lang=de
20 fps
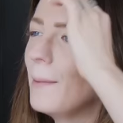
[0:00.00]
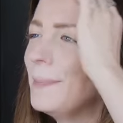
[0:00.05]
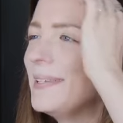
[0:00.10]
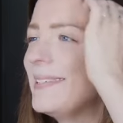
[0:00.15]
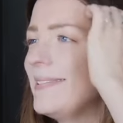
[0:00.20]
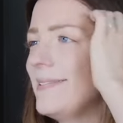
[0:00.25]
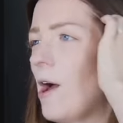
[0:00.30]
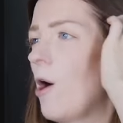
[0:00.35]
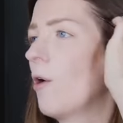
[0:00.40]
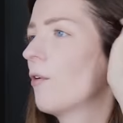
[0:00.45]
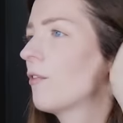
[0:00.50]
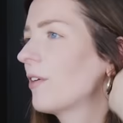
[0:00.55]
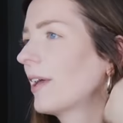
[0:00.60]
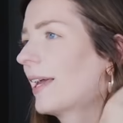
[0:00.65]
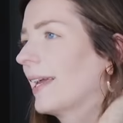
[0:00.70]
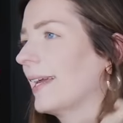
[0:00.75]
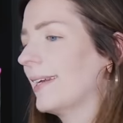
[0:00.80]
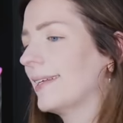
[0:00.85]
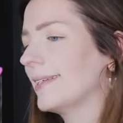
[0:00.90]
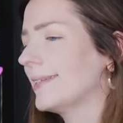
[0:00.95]
Bisschen
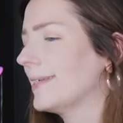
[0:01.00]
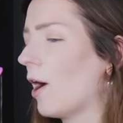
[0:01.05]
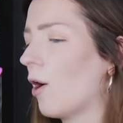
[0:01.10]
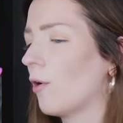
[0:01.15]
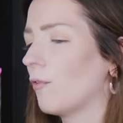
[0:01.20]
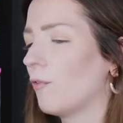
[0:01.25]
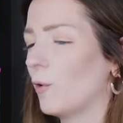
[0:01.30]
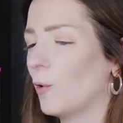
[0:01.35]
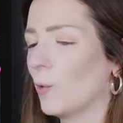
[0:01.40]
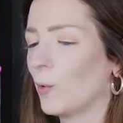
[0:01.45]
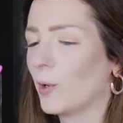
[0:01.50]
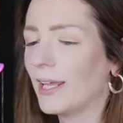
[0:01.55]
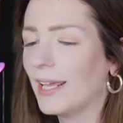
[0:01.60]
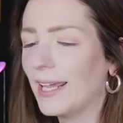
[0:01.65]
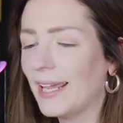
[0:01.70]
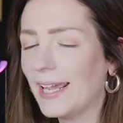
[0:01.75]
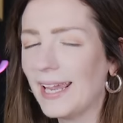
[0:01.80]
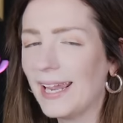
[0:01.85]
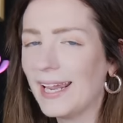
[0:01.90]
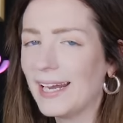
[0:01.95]
aufgeregt ist ja auch voll
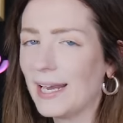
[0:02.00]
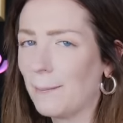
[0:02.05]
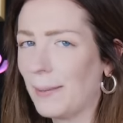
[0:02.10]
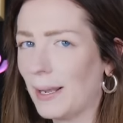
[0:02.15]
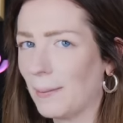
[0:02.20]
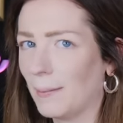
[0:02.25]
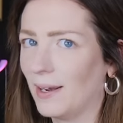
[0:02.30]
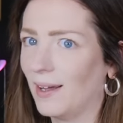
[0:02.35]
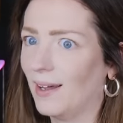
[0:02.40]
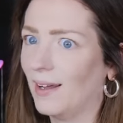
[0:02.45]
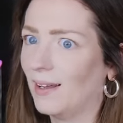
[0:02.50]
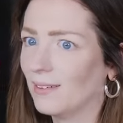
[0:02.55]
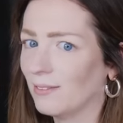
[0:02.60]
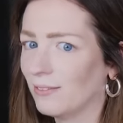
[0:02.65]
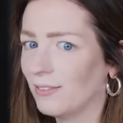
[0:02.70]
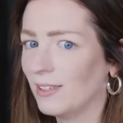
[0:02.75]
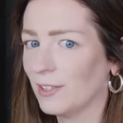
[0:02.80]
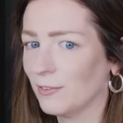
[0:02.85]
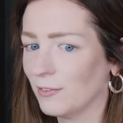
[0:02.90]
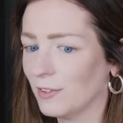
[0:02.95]
okay. Da merkt man, ah,
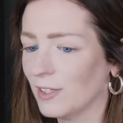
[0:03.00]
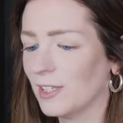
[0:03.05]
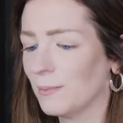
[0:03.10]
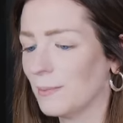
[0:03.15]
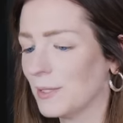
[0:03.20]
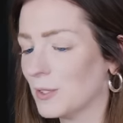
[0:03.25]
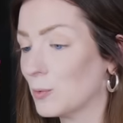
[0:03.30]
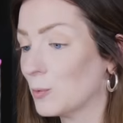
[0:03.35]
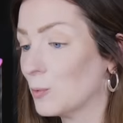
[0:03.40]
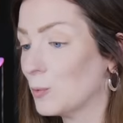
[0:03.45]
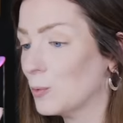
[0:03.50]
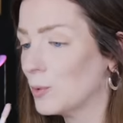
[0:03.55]
vielleicht finde ich die Person